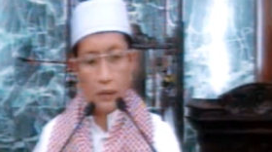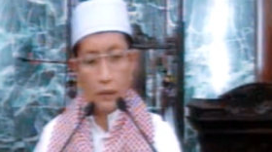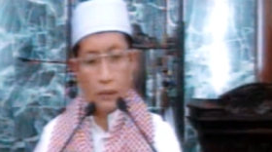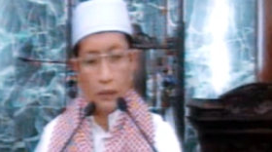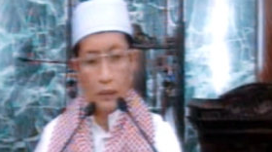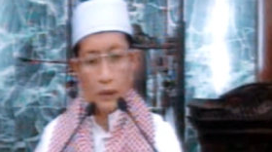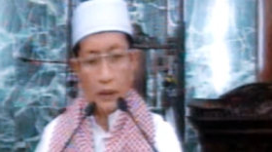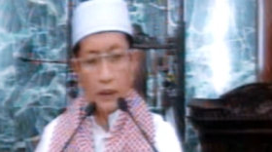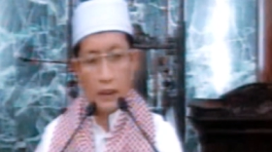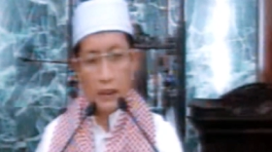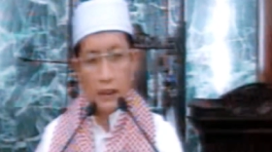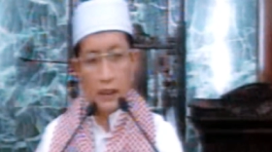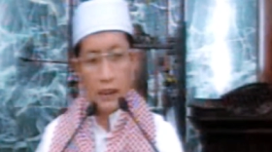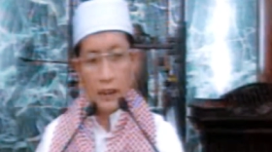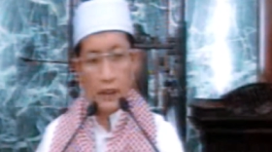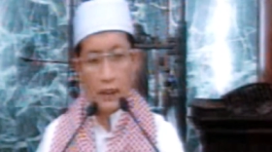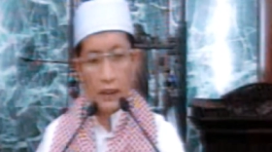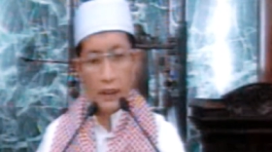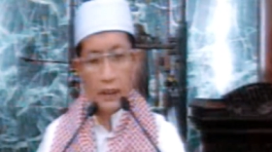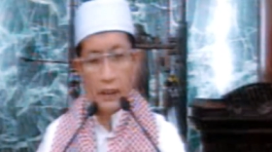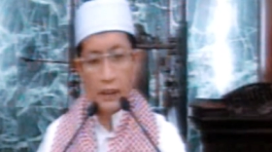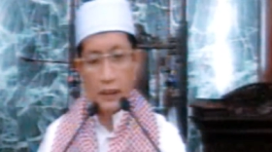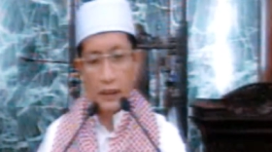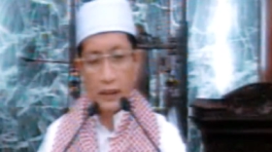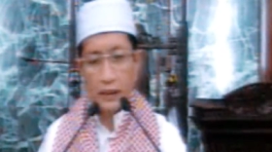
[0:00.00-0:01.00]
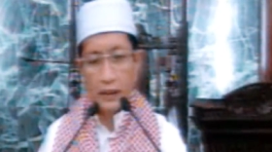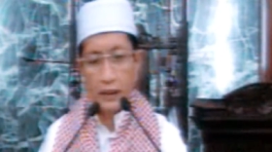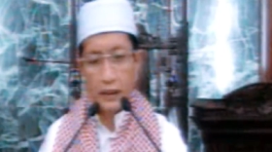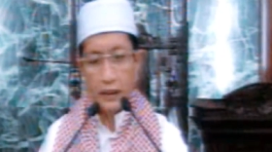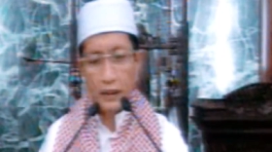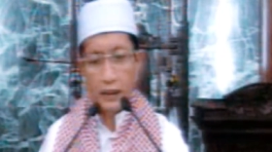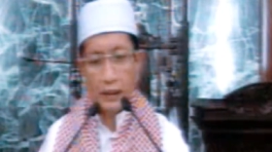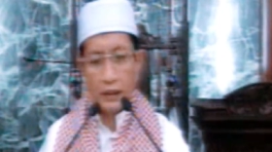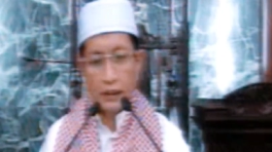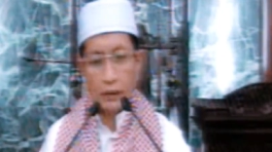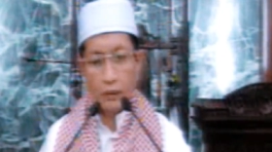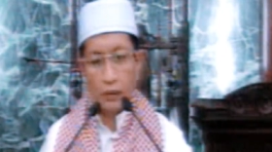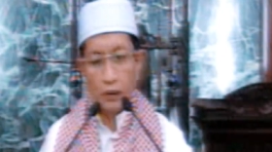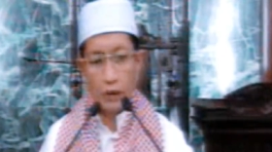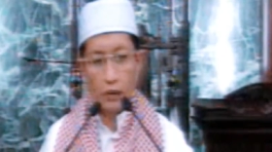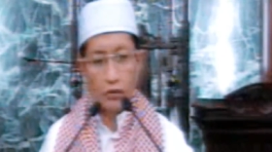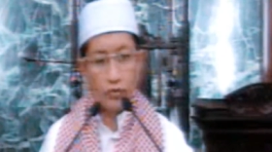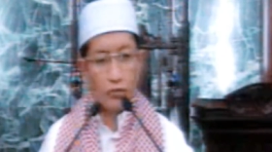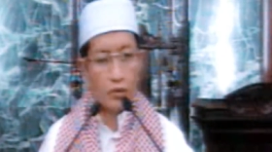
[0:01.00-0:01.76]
wa ala alihi wa